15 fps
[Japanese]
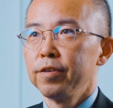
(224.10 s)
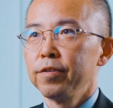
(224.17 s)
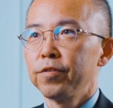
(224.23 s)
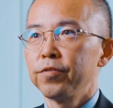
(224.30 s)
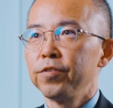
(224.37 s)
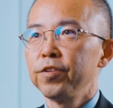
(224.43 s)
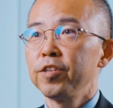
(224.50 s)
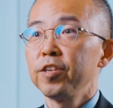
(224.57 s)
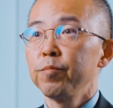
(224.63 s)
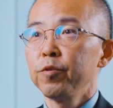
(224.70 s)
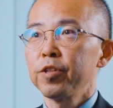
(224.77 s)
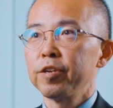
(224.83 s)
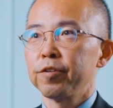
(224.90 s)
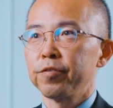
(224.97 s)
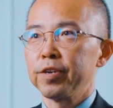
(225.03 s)
3D
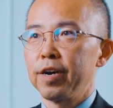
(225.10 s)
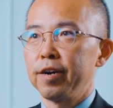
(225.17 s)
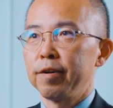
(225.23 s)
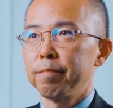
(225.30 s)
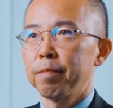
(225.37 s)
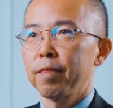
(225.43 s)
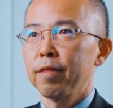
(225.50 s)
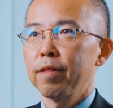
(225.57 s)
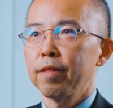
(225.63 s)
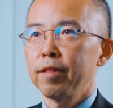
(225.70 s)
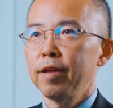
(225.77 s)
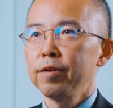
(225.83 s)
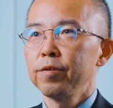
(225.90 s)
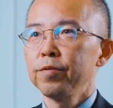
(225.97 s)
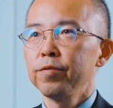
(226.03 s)
モデリングや
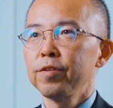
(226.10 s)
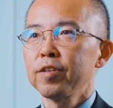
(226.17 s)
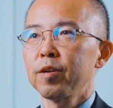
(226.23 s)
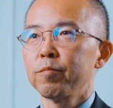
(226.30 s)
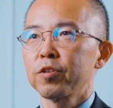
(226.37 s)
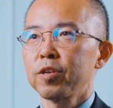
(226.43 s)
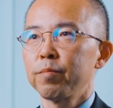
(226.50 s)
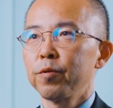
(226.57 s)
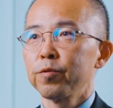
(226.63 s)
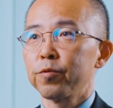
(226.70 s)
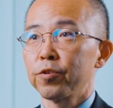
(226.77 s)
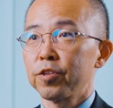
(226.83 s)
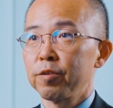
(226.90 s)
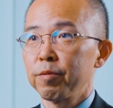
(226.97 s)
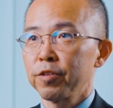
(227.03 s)
点群データも
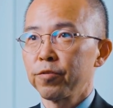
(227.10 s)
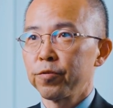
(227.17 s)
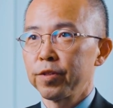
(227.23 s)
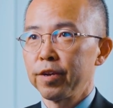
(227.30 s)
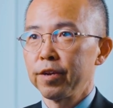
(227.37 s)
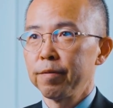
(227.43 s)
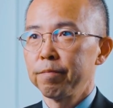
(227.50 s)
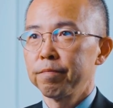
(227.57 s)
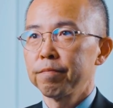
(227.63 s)
サポートしていますので